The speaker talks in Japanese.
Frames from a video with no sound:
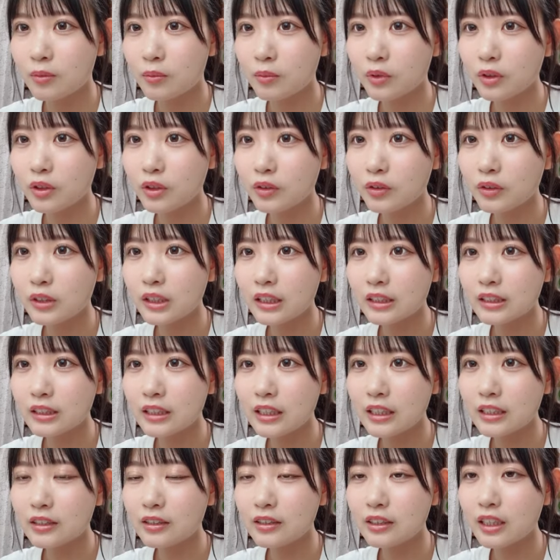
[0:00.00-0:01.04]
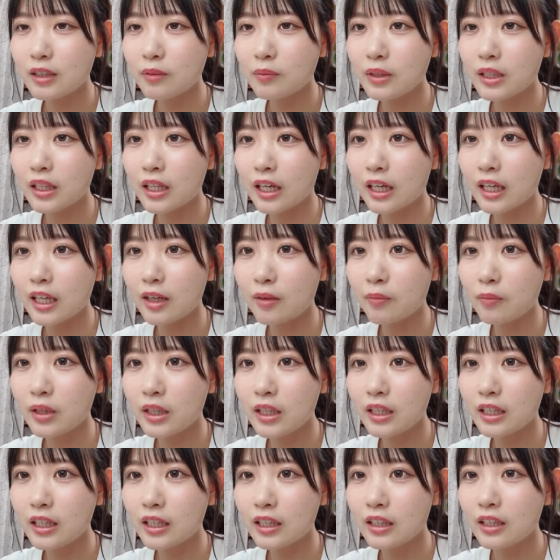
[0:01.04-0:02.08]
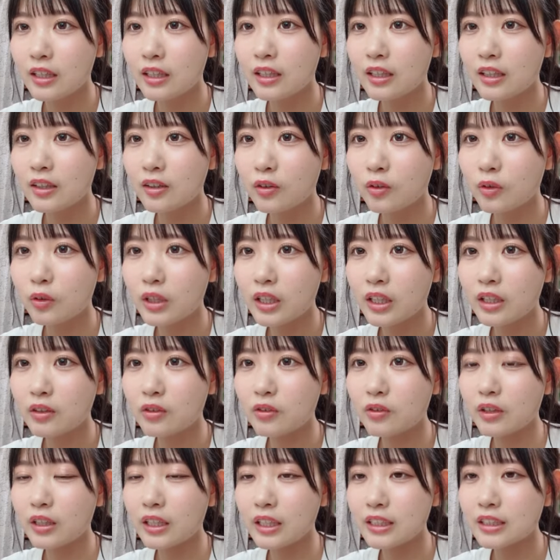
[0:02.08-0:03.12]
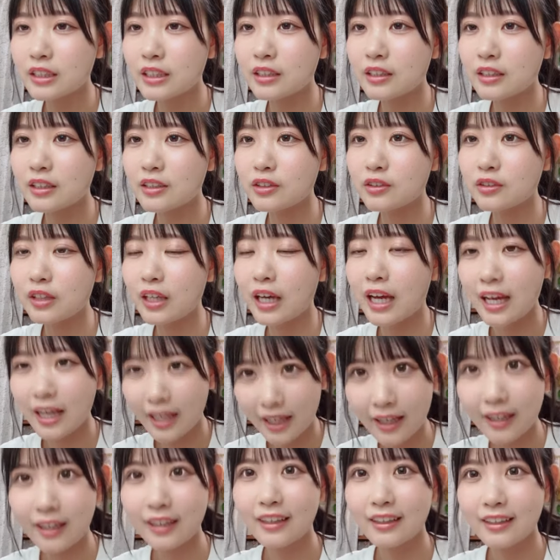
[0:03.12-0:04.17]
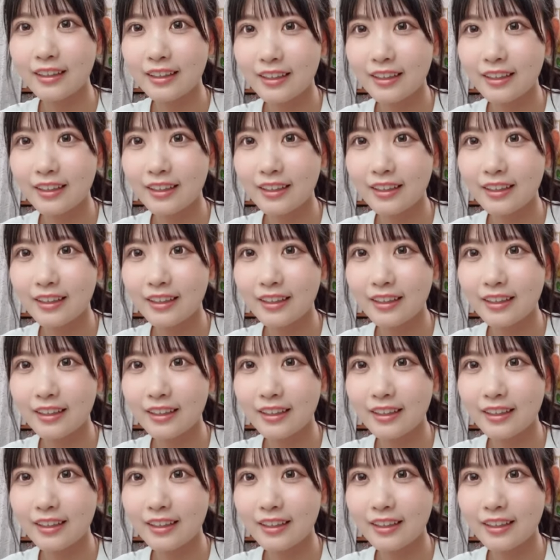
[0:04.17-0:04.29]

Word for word: 目標を達成するために早めに起きるのはなしなんですよねはい